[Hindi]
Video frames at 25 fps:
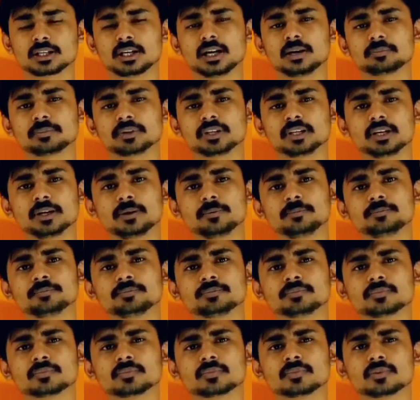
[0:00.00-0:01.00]
तक काम किया
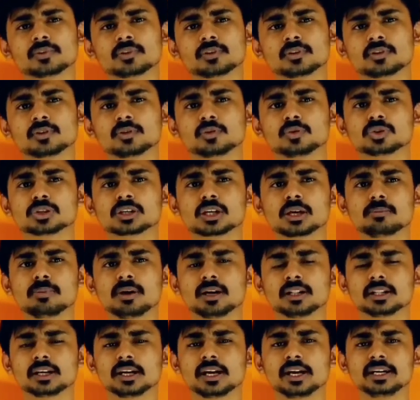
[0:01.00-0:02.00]
उसके
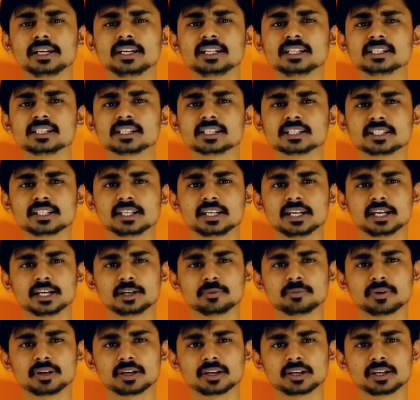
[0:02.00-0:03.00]
बाद
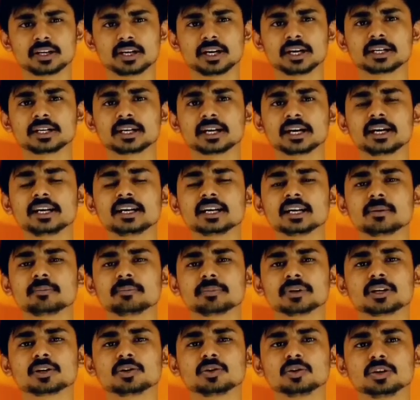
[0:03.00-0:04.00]
1868 में एक ट्रेडिंग
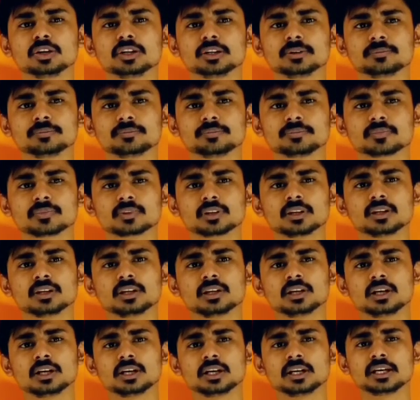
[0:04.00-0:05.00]
कंपनी खोली
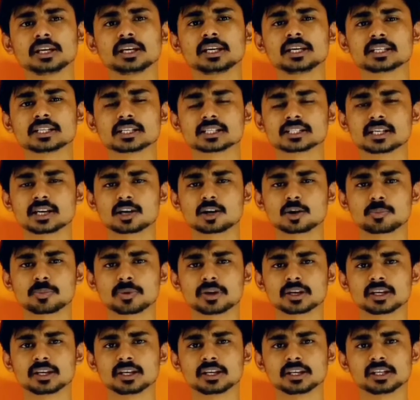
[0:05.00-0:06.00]
इक्कीस हज़ार
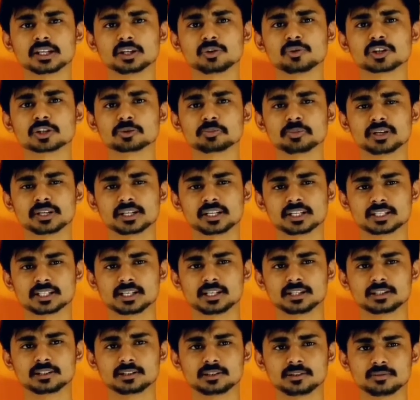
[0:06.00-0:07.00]
रुपये के इन्वेस्टमेंट के
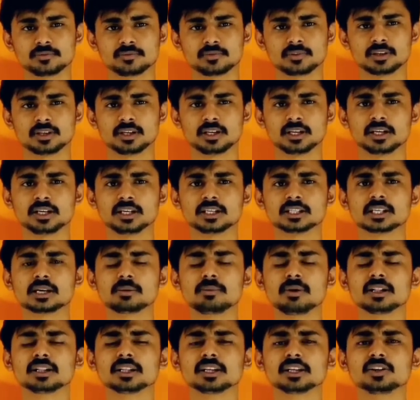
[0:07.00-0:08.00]
साथ इसके
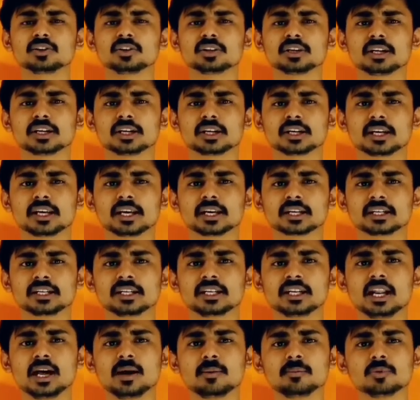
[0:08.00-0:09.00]
बाद इन्होंने एक
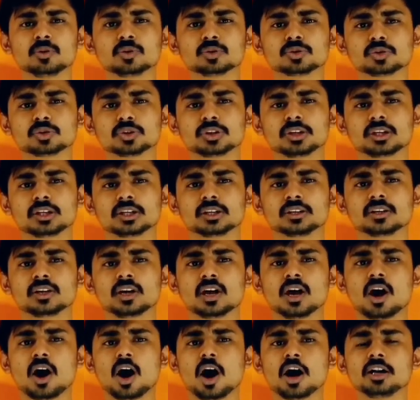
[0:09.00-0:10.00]
नीलाम हो चुकी
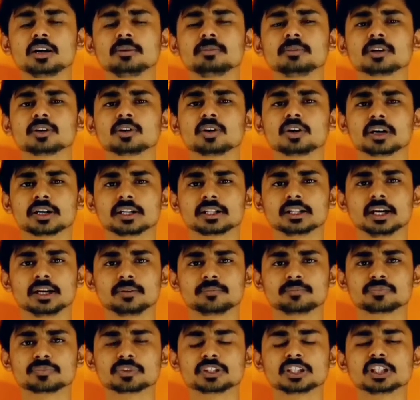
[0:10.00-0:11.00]
आयल मिल को ख़रीदा
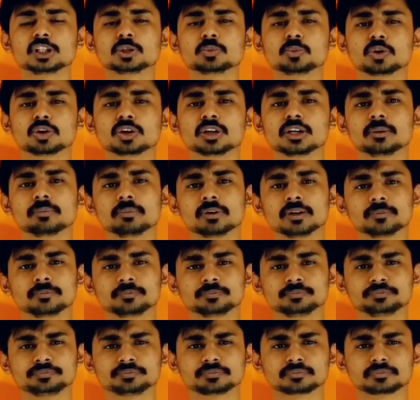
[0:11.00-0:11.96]
चिंचपोकली में